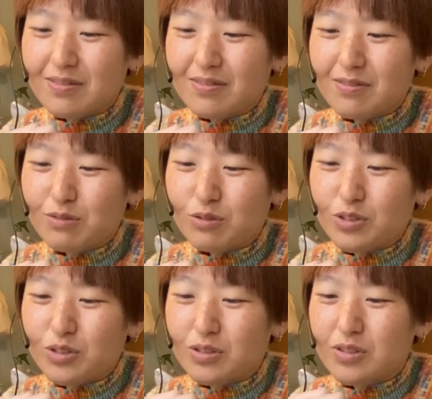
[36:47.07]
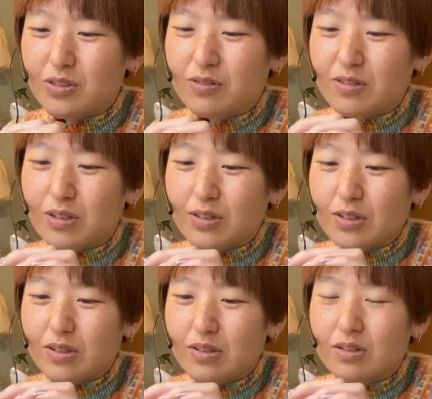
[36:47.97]
今度作ろうか
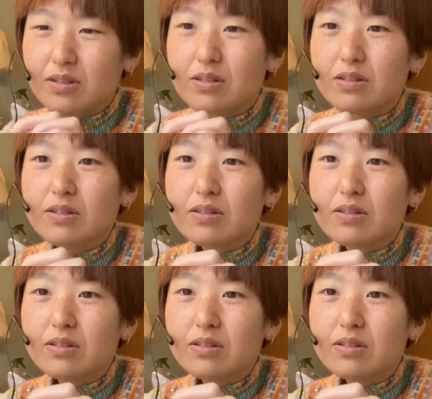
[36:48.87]
な